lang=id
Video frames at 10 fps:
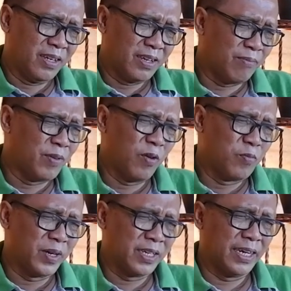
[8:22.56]
Kami mau
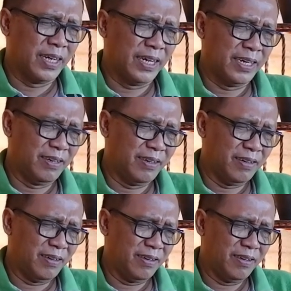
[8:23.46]
berjalan
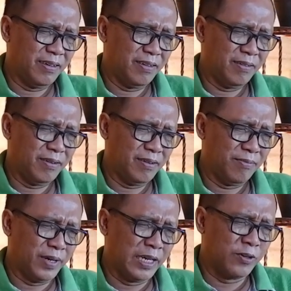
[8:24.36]

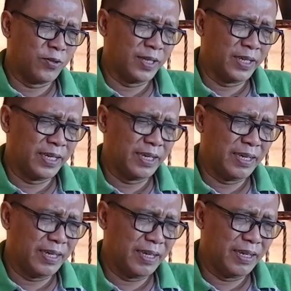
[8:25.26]
mengikuti